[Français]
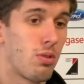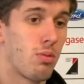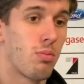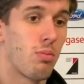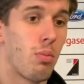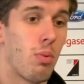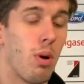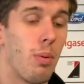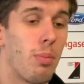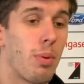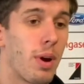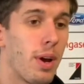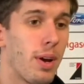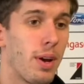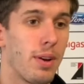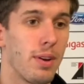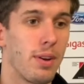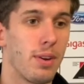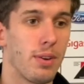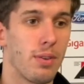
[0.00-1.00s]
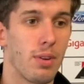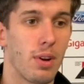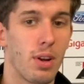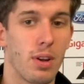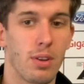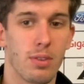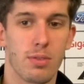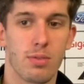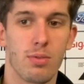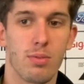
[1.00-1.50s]
bon, Après, euh, voilà,
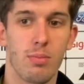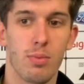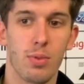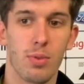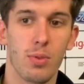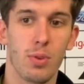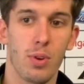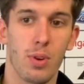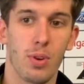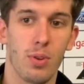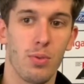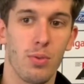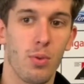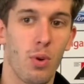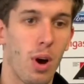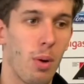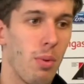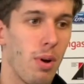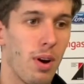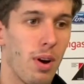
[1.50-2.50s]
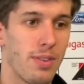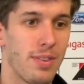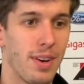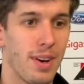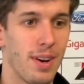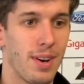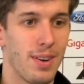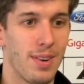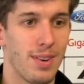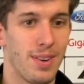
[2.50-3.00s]
tout le monde euh, nous rabat
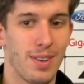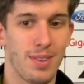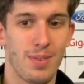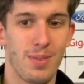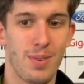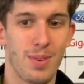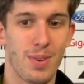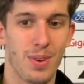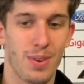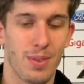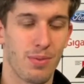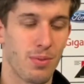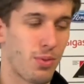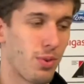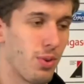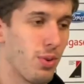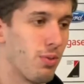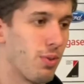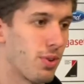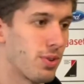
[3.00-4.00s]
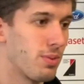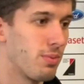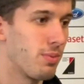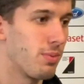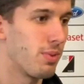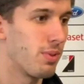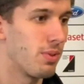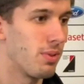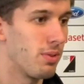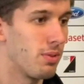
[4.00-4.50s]
ça tout le temps. Donc
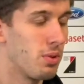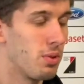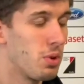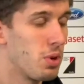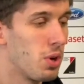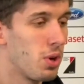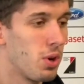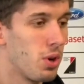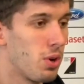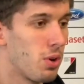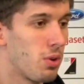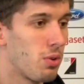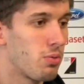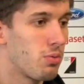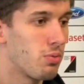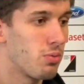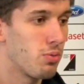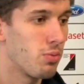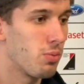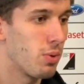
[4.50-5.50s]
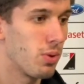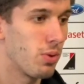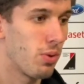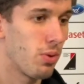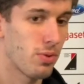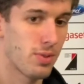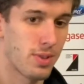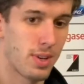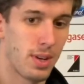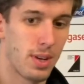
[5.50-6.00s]
forcément, nous,
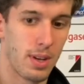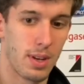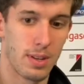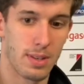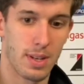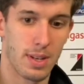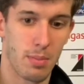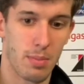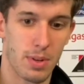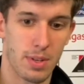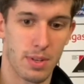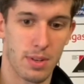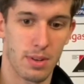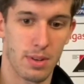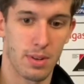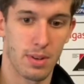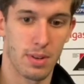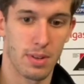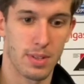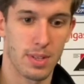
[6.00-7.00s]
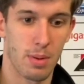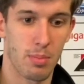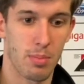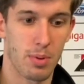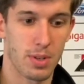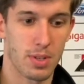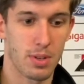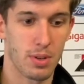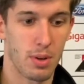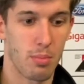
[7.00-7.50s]
maintenant, ça, ça, passe, ça
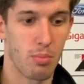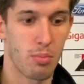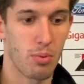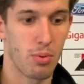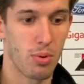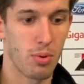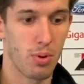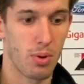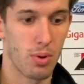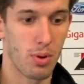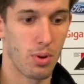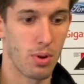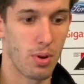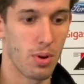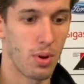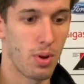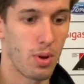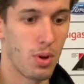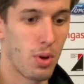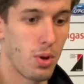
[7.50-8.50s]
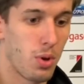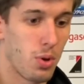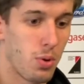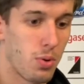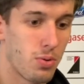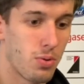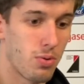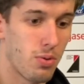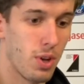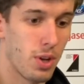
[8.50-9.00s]
passe un peu
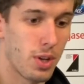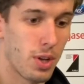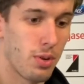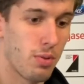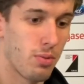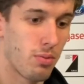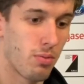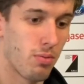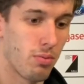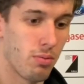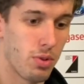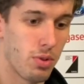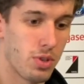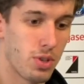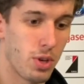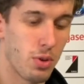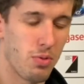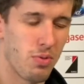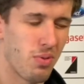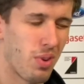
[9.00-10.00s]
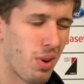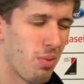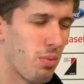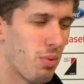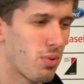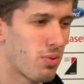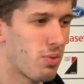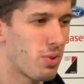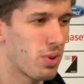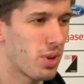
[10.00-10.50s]
au-dessus de la tête. Donc on essaye de vraiment
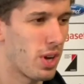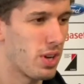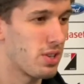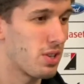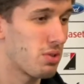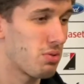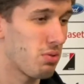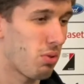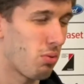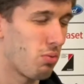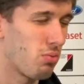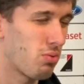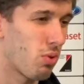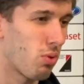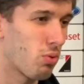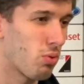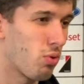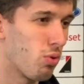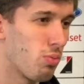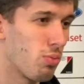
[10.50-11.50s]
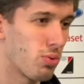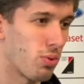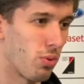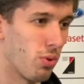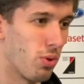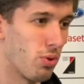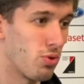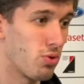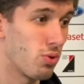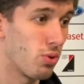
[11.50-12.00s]
se focaliser sur nous, sur le groupe, sur
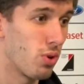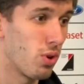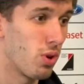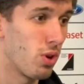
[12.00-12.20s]
notre jeu,